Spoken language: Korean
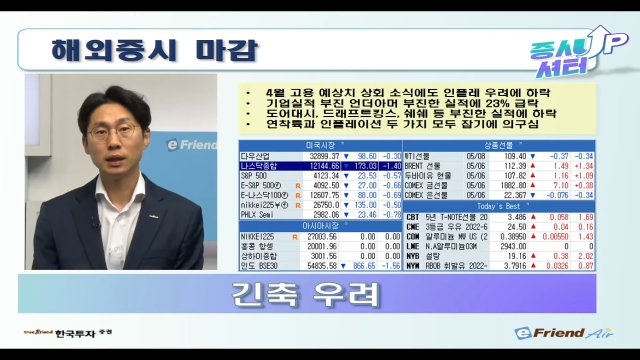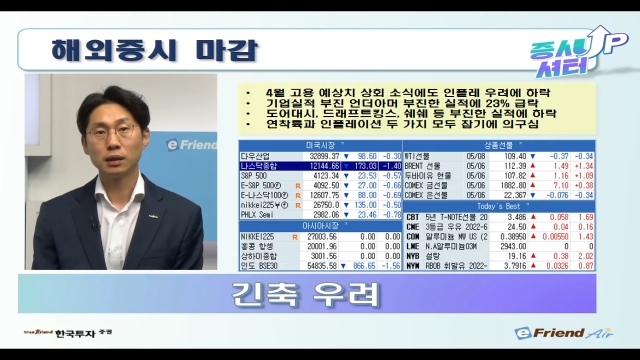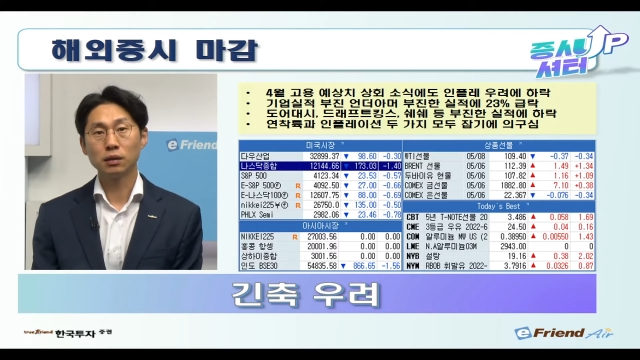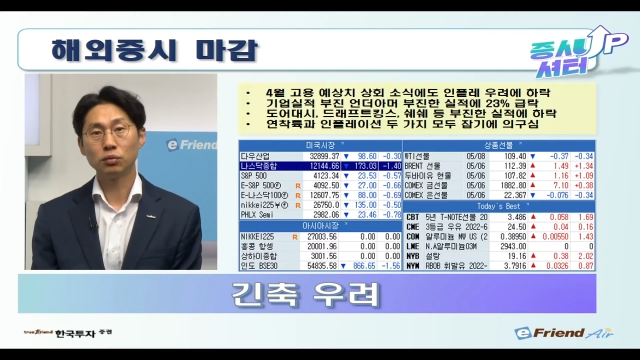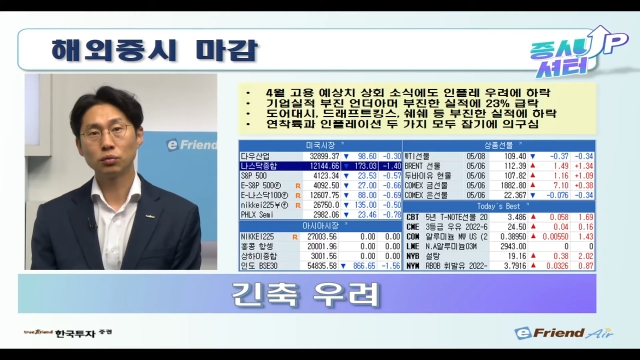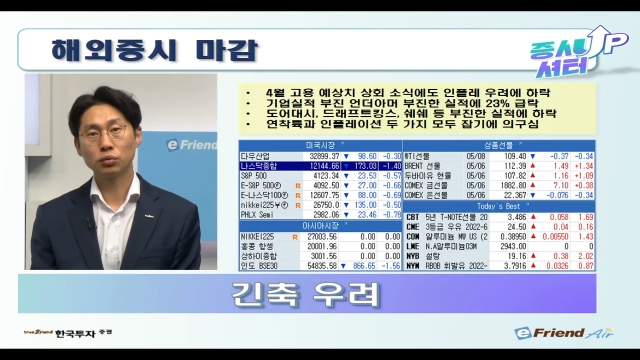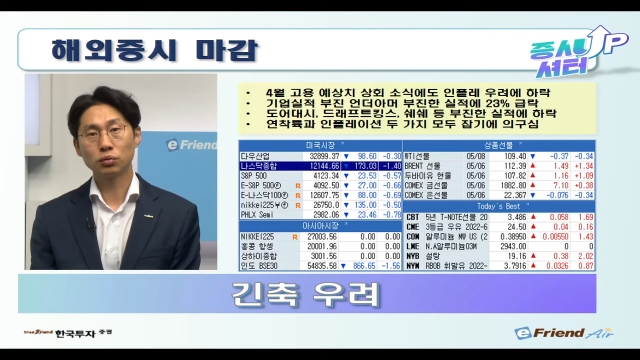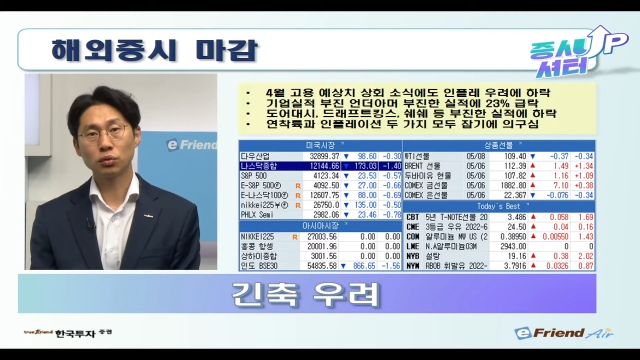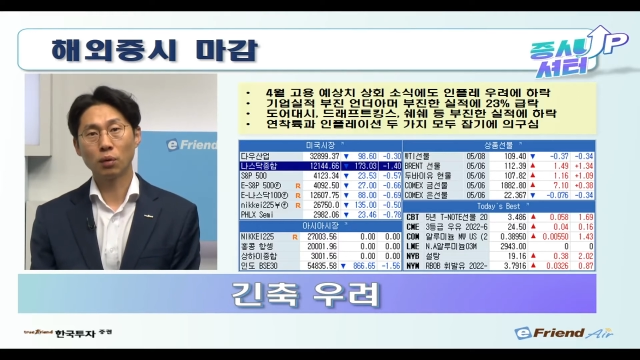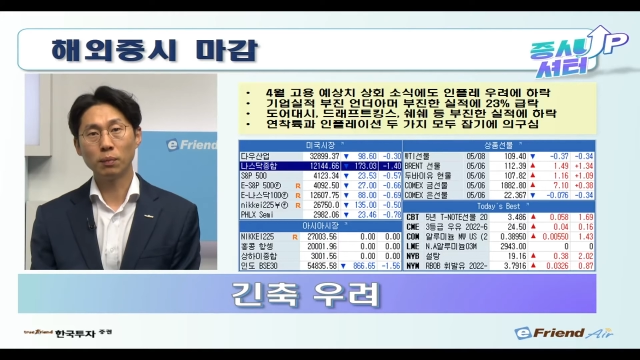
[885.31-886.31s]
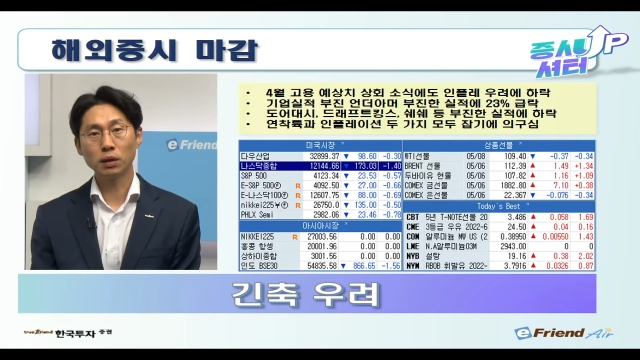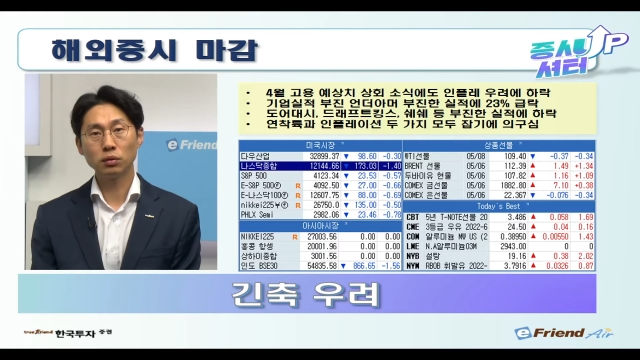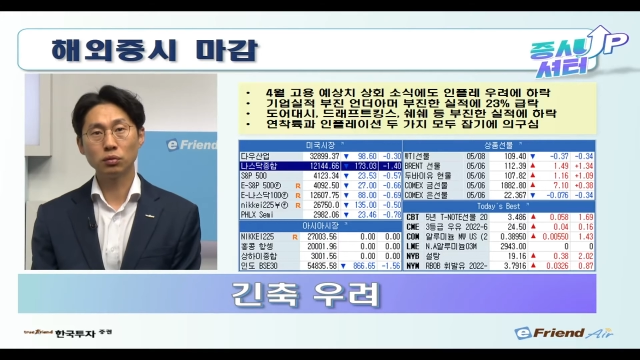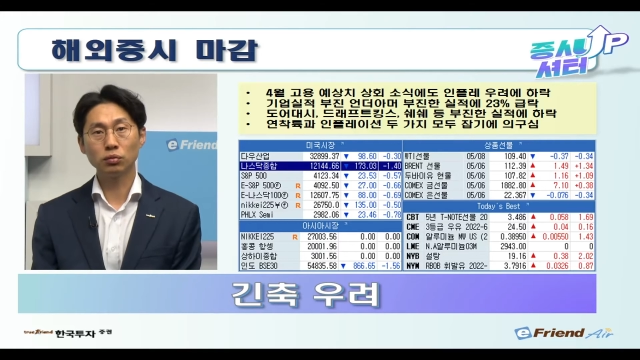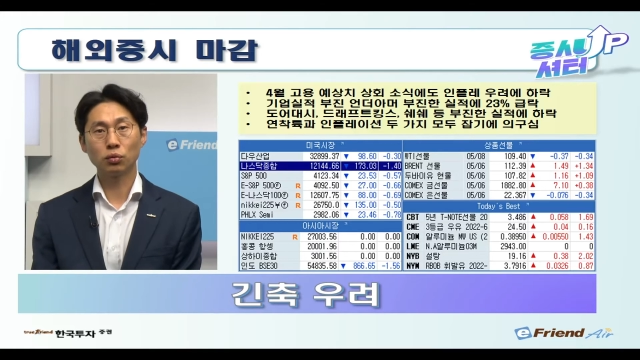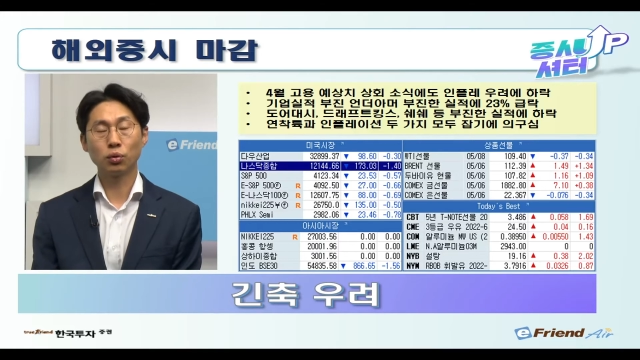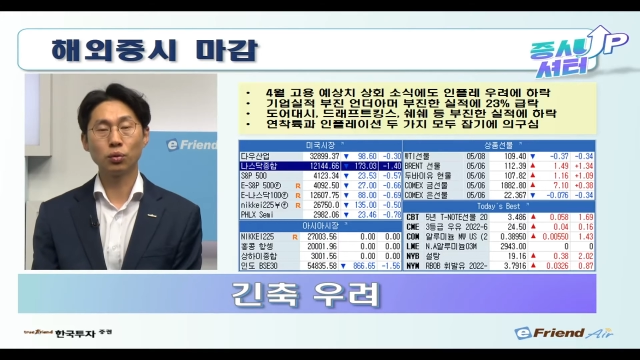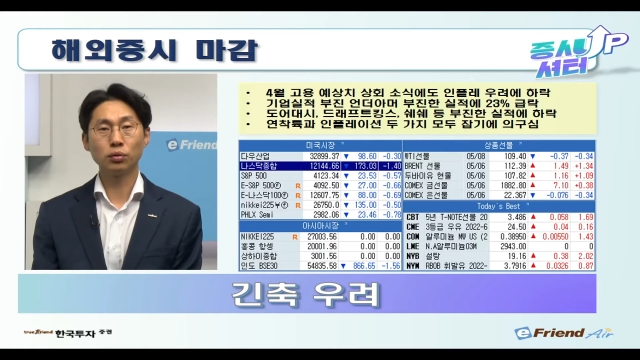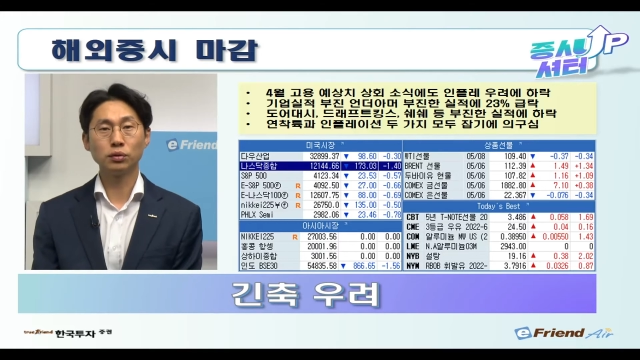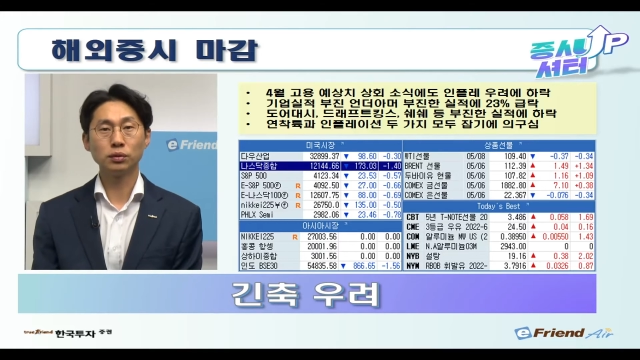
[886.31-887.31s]
그래도 전반적으로
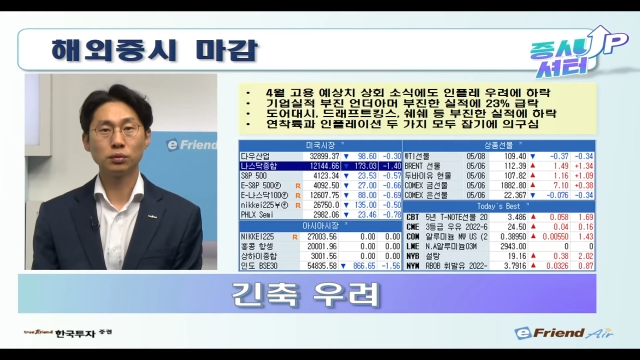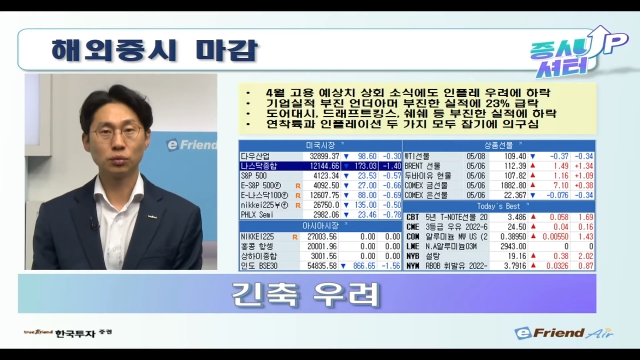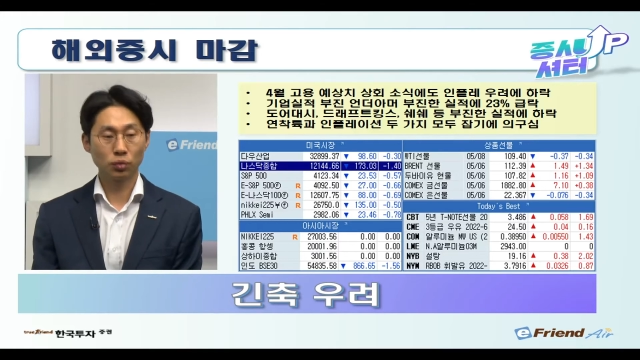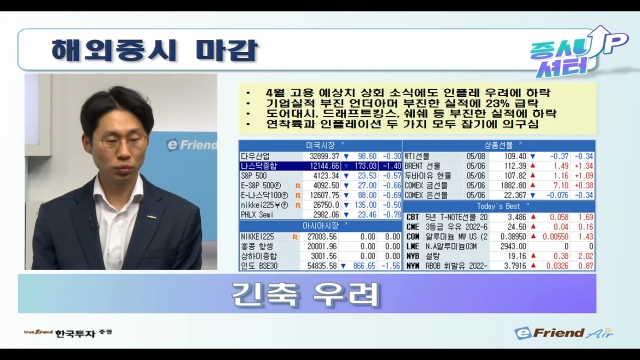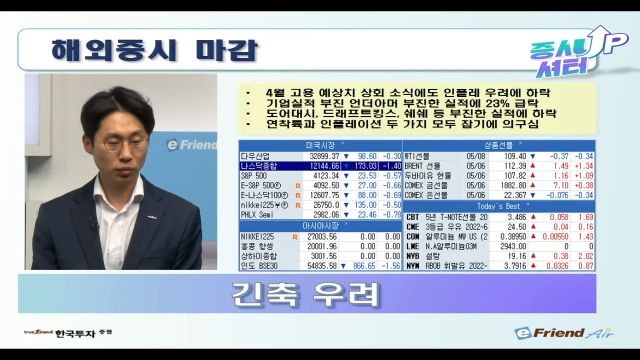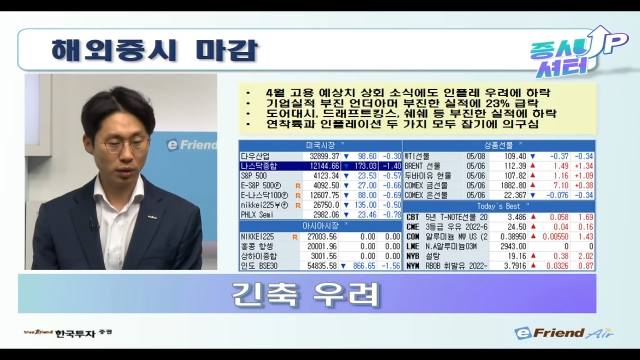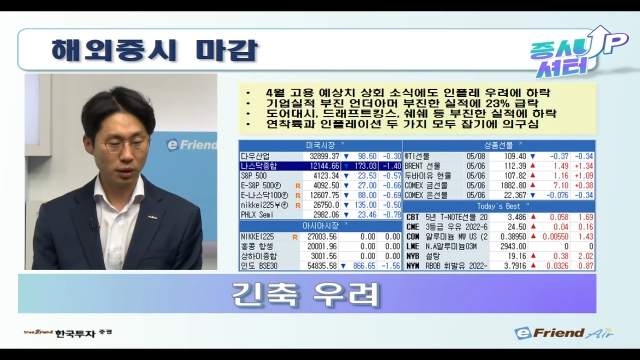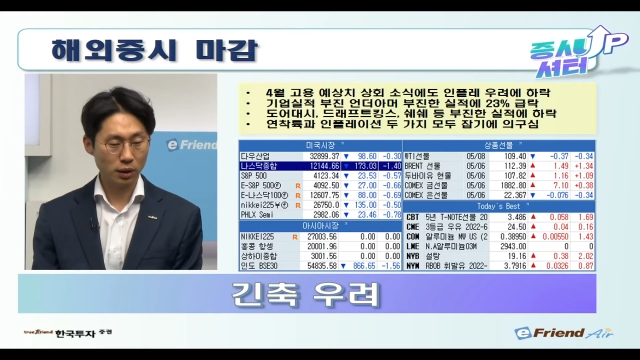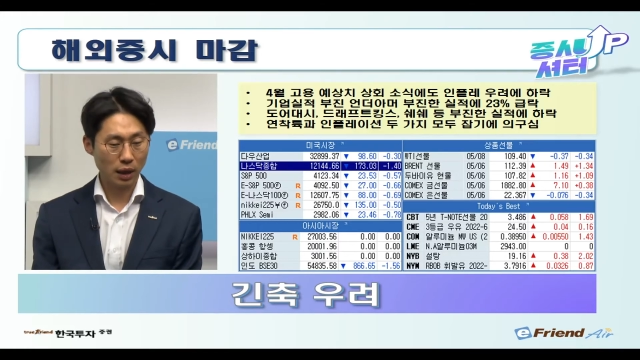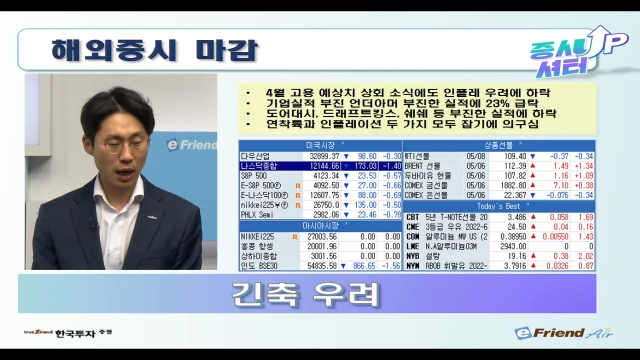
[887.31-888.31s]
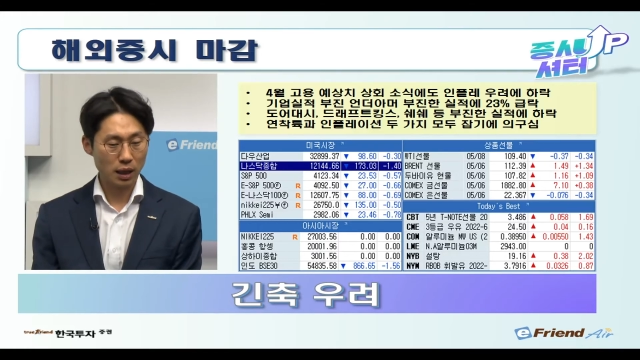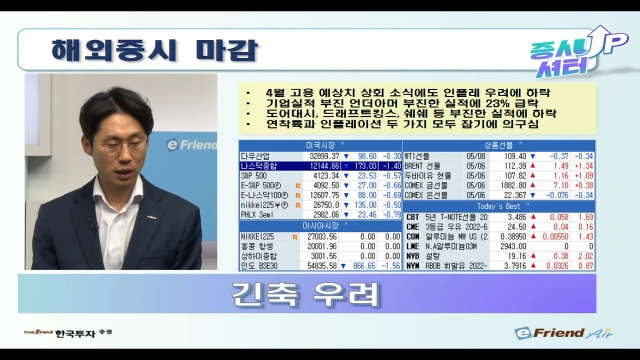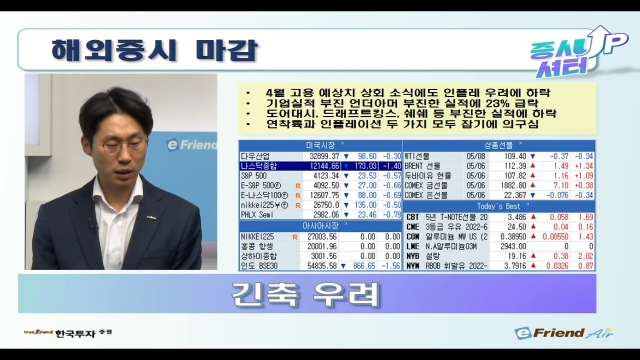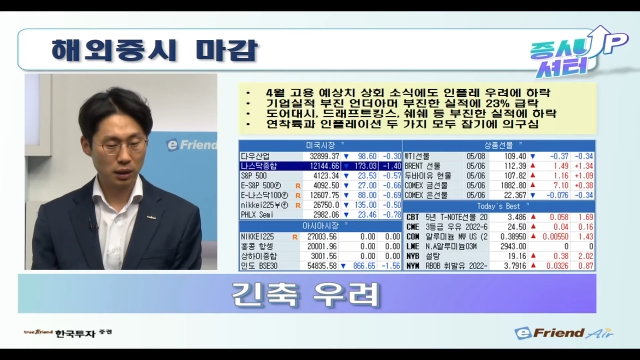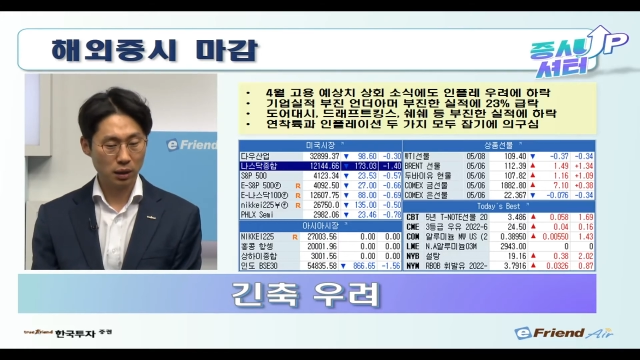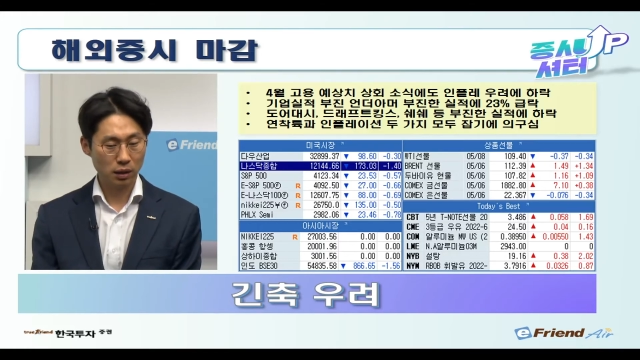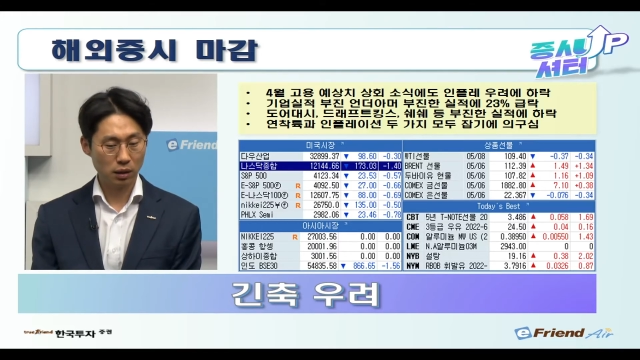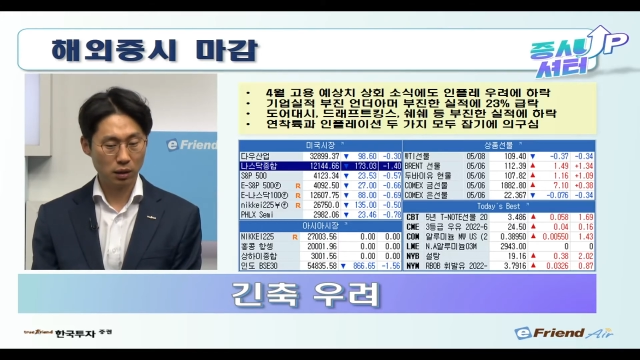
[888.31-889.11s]
고용은 고용 굉장히 잘 어,